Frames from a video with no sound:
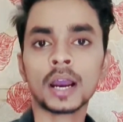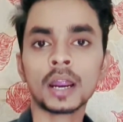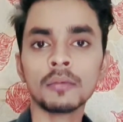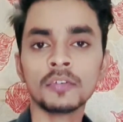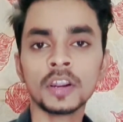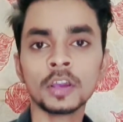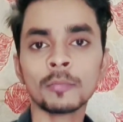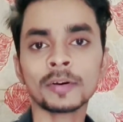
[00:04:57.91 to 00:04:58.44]
अगर
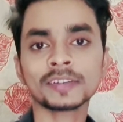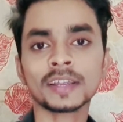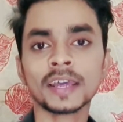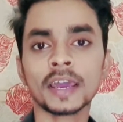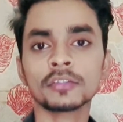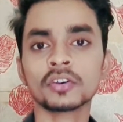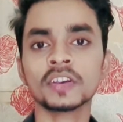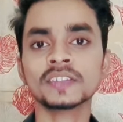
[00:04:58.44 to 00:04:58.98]
वीडियो
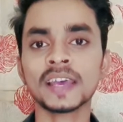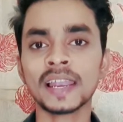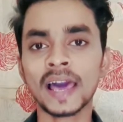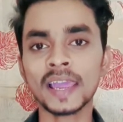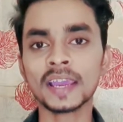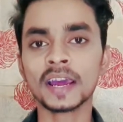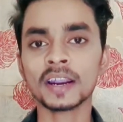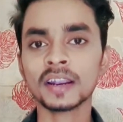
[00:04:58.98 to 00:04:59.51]
पसंद आए तो इसे
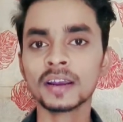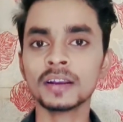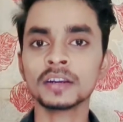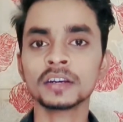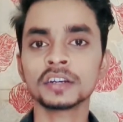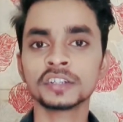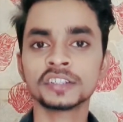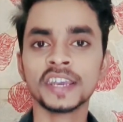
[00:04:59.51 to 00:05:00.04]
लाइक करना
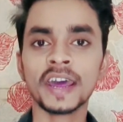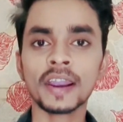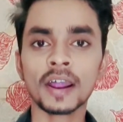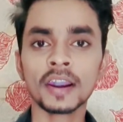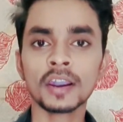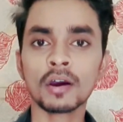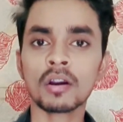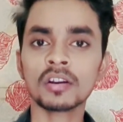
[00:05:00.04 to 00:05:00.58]
शेयर
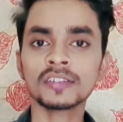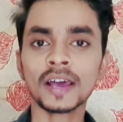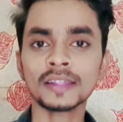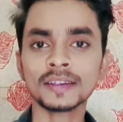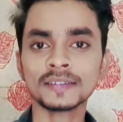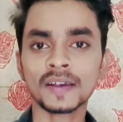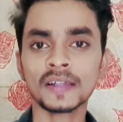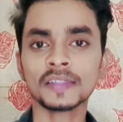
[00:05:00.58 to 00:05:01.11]
करना और
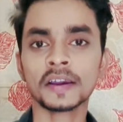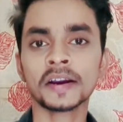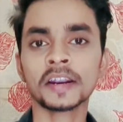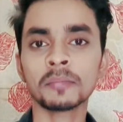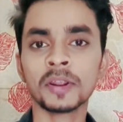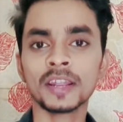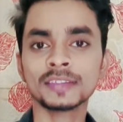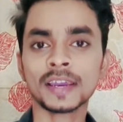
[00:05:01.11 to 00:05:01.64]
साथ ही साथ
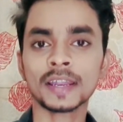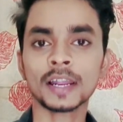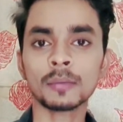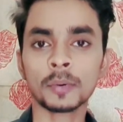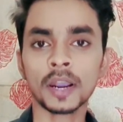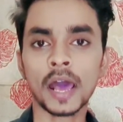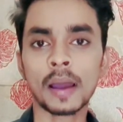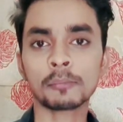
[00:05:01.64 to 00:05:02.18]
अगर मेरे
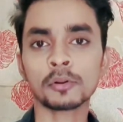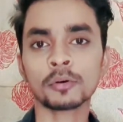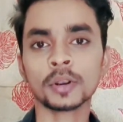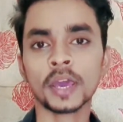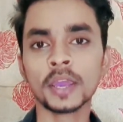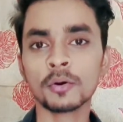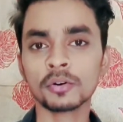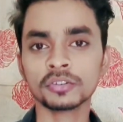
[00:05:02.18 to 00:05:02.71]
चैनल पर आप लोग
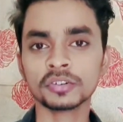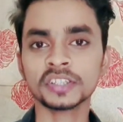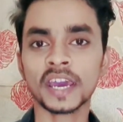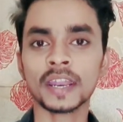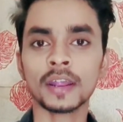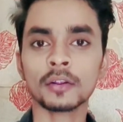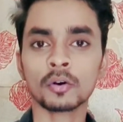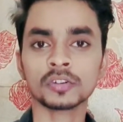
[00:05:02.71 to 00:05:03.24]
नए हो तो
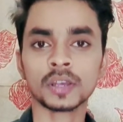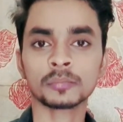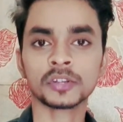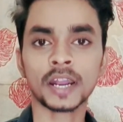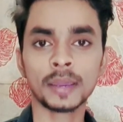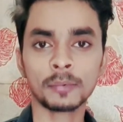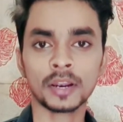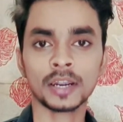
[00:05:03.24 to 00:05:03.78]
चैनल को
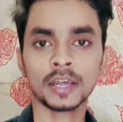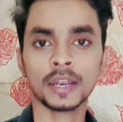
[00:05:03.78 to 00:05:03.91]
सब्सक्राइब कर